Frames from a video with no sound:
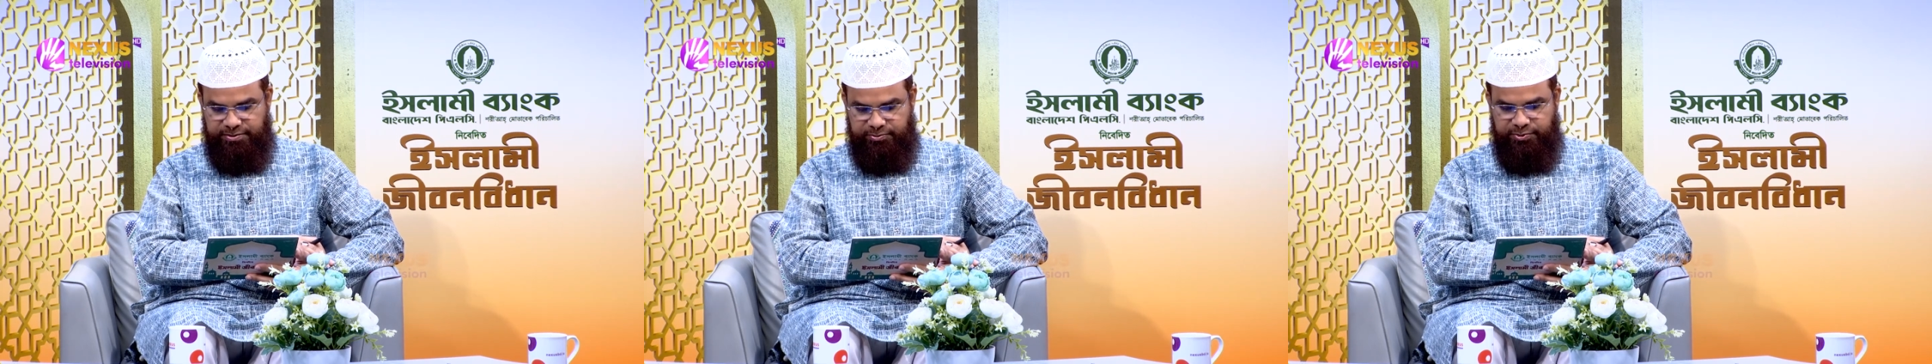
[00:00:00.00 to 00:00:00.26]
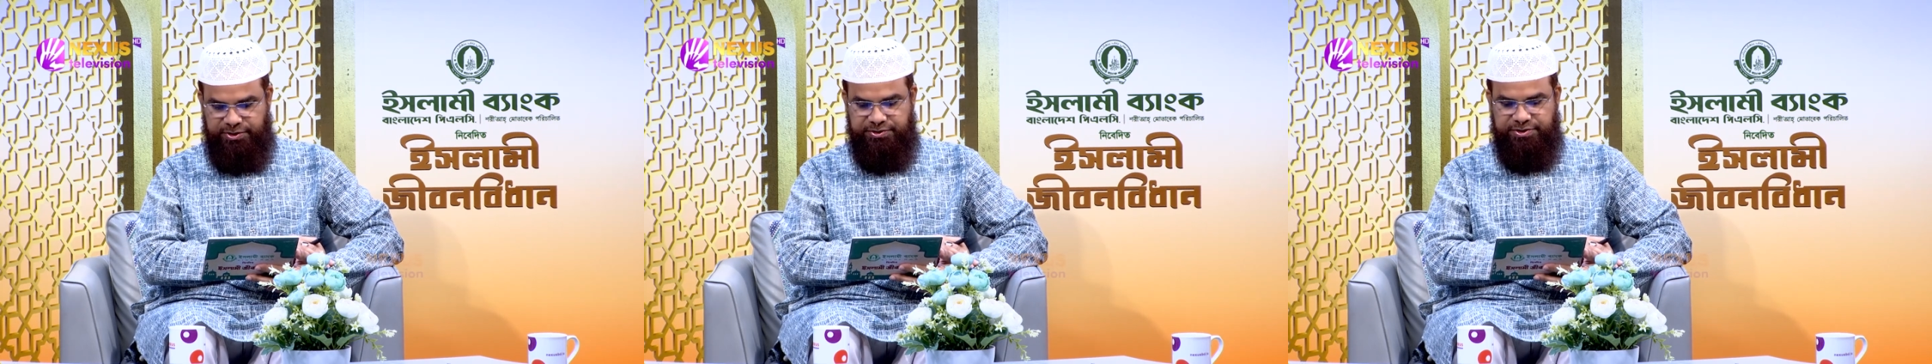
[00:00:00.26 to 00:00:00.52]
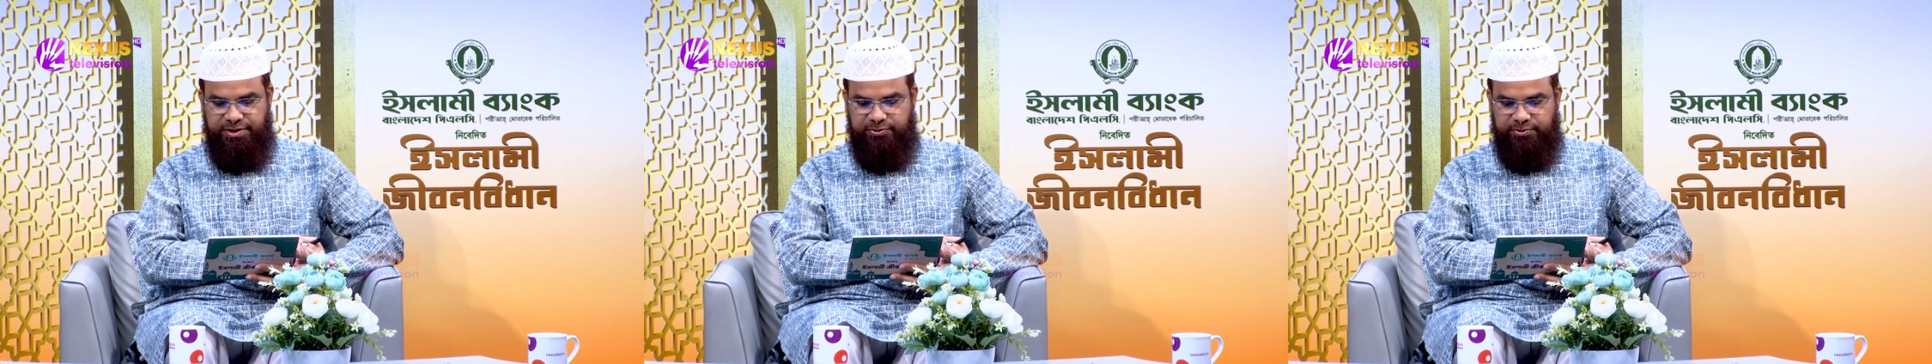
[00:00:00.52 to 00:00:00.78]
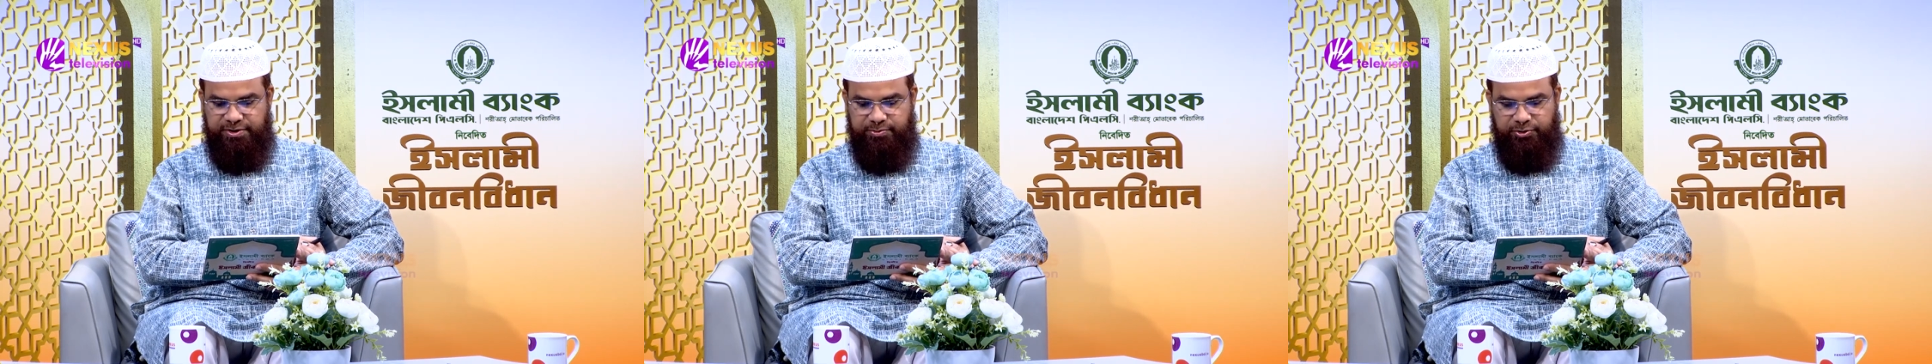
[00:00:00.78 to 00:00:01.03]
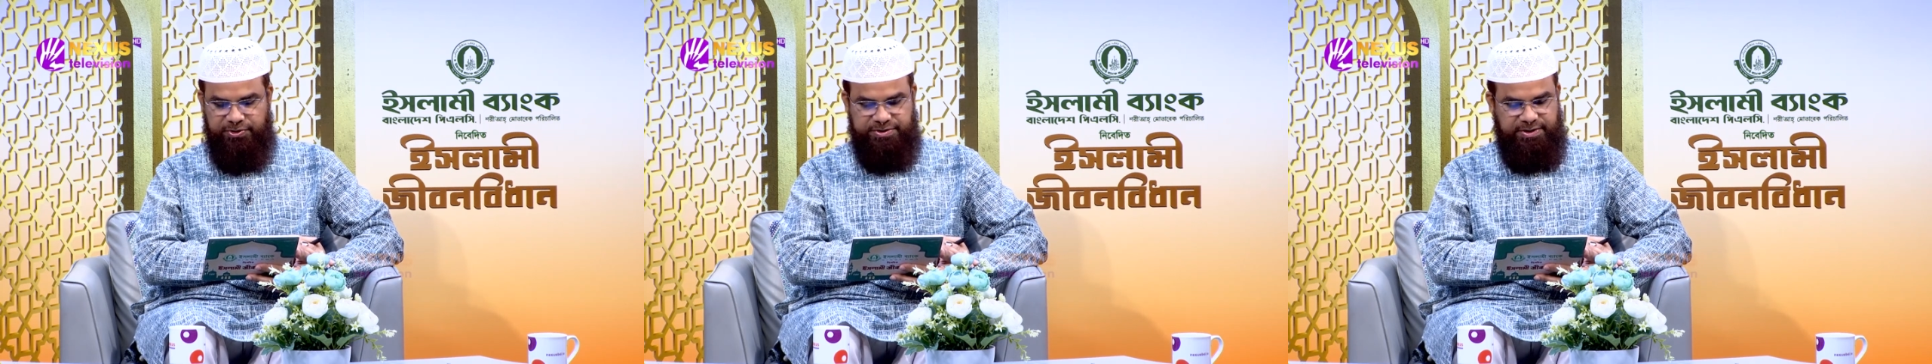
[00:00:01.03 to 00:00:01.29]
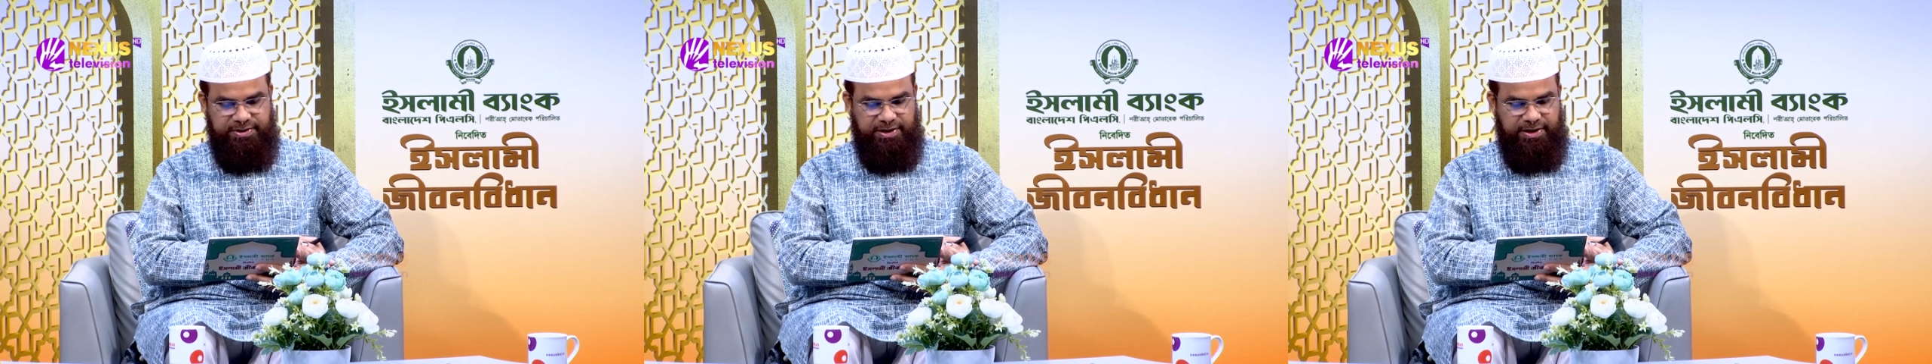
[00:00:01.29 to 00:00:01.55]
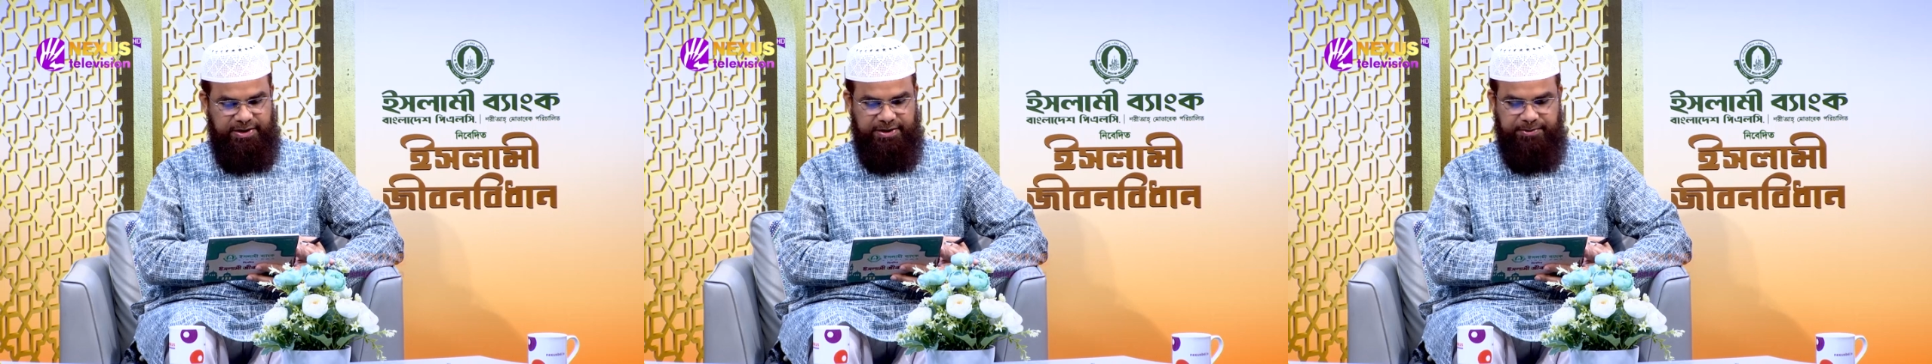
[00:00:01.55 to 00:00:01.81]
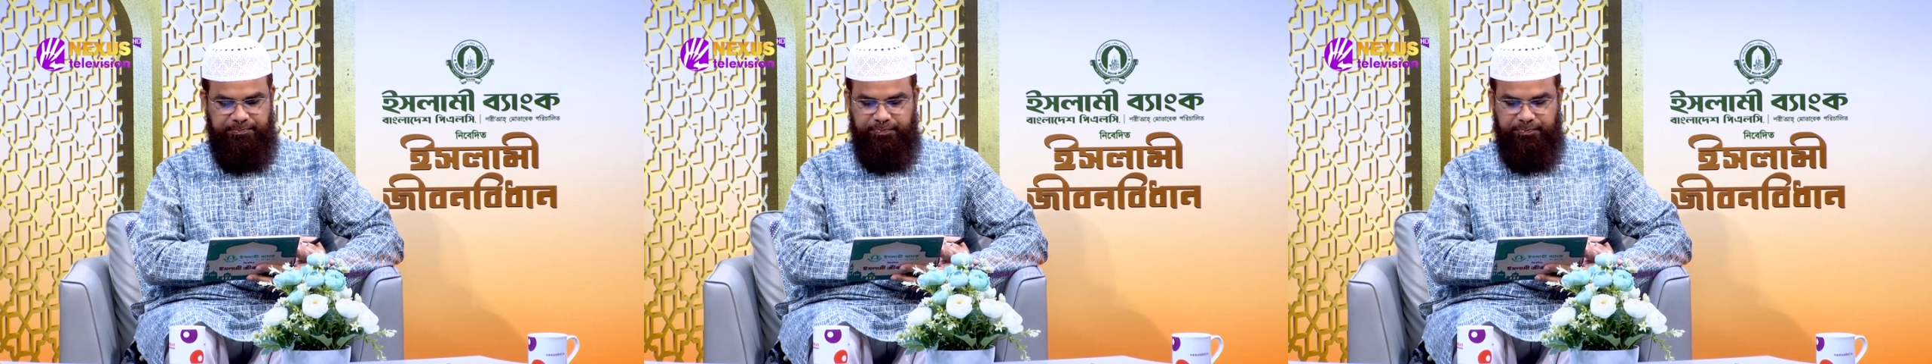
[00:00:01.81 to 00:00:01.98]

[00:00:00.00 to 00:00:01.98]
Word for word: উনি সেই কথাই বলেছেন তাহলে